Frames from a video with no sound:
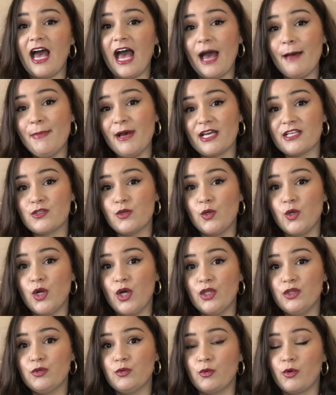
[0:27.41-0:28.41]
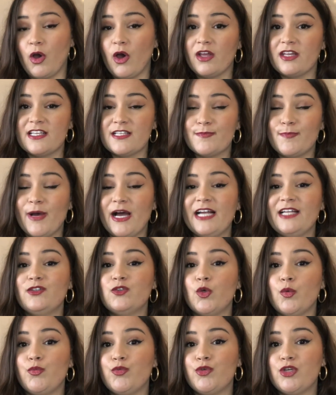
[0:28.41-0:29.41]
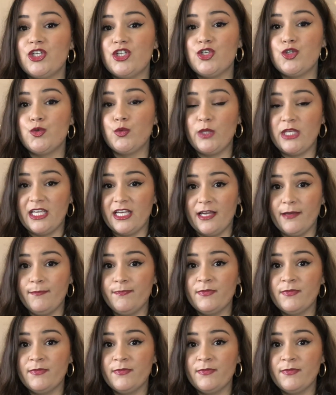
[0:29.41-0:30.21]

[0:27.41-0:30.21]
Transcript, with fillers: à Barcelone, donc en Espagne depuis juillet.